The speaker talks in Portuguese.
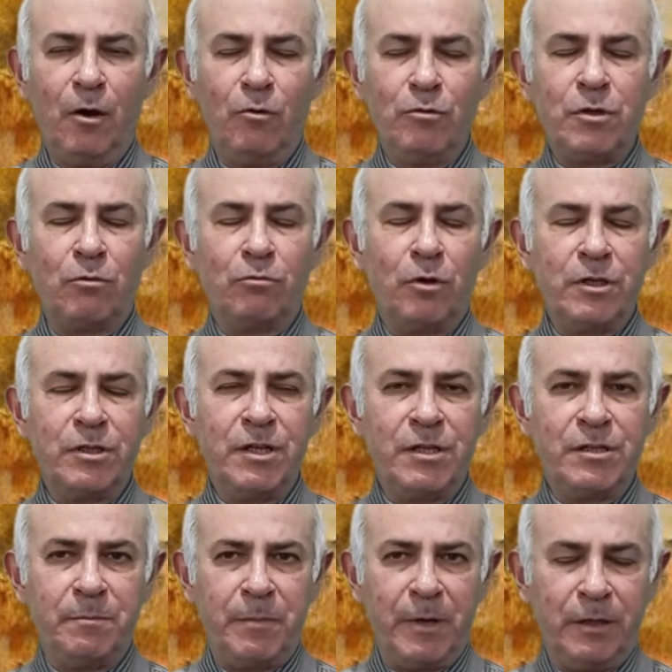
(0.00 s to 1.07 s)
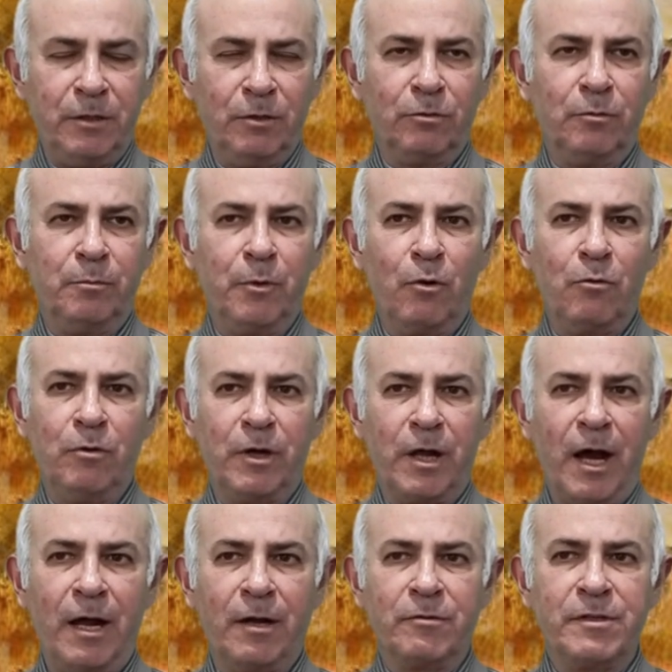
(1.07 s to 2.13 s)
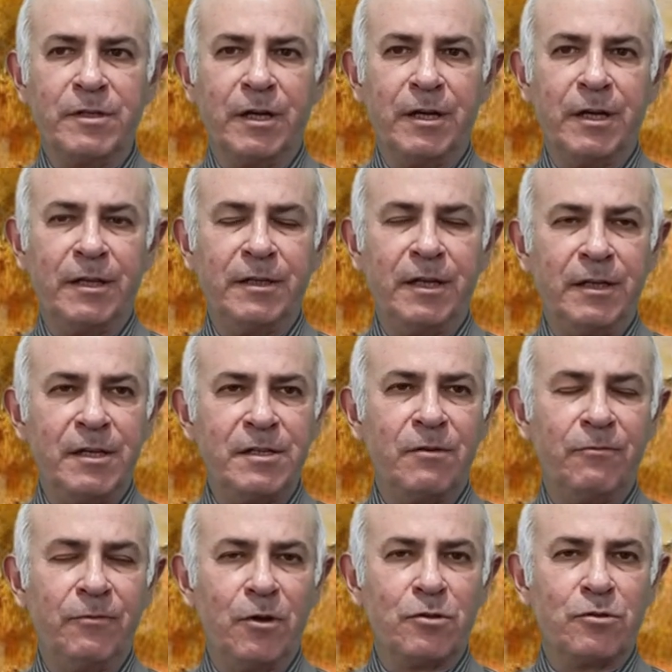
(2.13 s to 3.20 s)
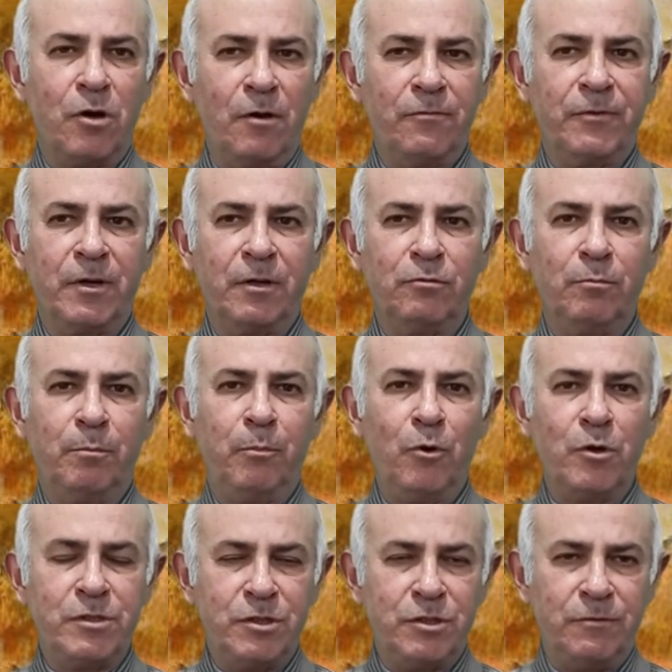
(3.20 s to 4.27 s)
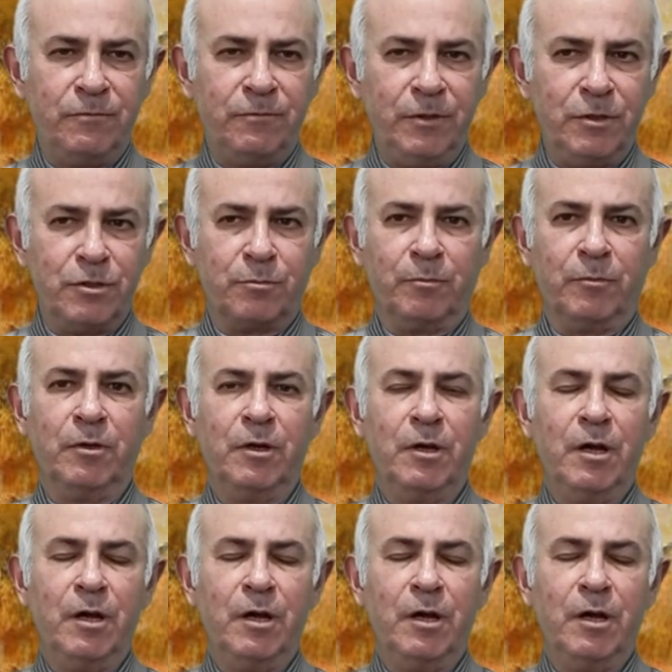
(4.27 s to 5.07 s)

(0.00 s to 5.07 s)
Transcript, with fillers: Os autores desse período procuraram seguir a tendência filosófica do positivismo,